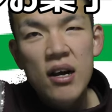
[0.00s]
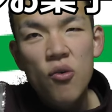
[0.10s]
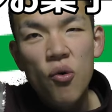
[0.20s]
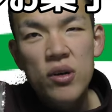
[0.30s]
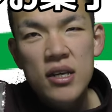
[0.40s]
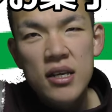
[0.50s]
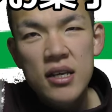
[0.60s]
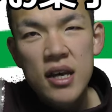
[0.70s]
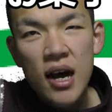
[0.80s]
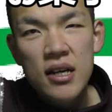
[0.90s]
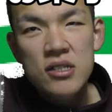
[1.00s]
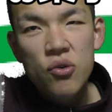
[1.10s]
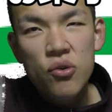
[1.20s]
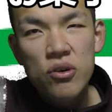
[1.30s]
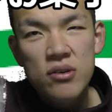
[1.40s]
コーヒーや
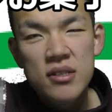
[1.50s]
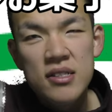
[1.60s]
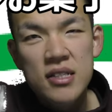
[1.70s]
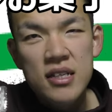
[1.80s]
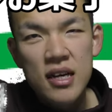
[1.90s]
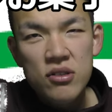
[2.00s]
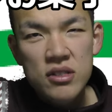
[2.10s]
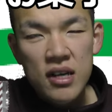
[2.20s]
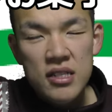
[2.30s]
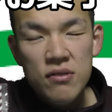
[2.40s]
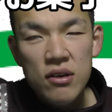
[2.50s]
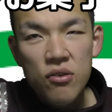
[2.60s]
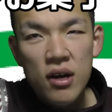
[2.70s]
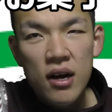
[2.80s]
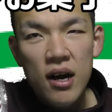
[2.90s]
チョコのしっかりとした味わい
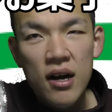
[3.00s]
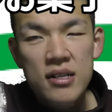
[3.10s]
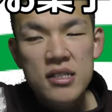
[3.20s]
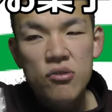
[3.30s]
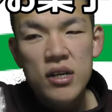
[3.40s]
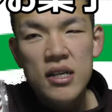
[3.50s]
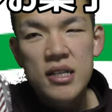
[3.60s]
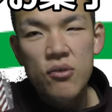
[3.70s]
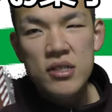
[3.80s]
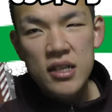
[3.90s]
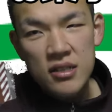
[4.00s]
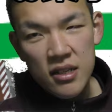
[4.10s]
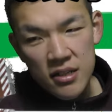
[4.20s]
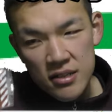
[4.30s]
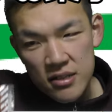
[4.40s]
を感じることができて美味しかっ
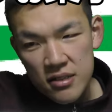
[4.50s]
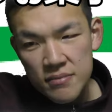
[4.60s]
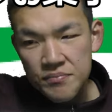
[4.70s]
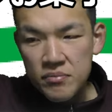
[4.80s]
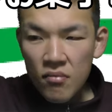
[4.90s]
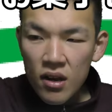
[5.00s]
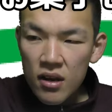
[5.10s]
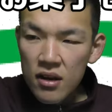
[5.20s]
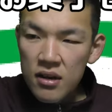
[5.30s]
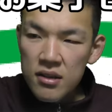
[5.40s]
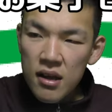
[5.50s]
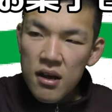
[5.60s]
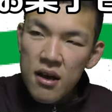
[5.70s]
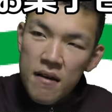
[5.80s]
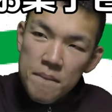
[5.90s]
たですで
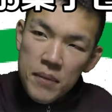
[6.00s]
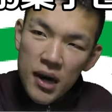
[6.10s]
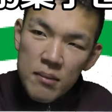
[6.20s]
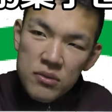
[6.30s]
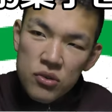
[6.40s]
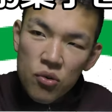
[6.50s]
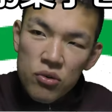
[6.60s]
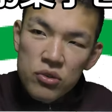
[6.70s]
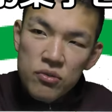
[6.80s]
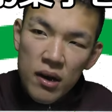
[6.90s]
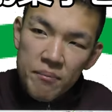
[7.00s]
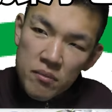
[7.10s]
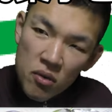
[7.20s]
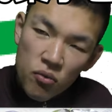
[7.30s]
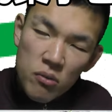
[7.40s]
バームロールは、
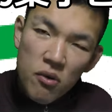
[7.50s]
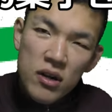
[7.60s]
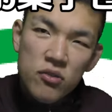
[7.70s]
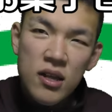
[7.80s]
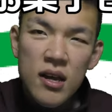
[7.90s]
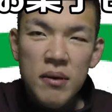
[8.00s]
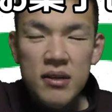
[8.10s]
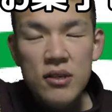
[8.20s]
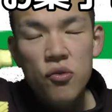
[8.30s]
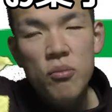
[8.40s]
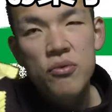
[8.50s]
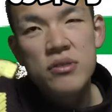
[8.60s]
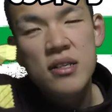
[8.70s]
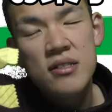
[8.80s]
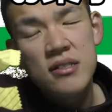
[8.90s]
まあ、これも割と定番だと思う
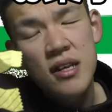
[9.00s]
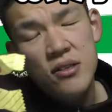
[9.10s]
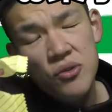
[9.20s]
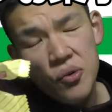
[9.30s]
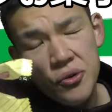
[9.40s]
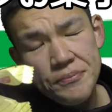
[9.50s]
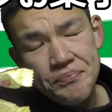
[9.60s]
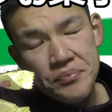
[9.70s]
んですけど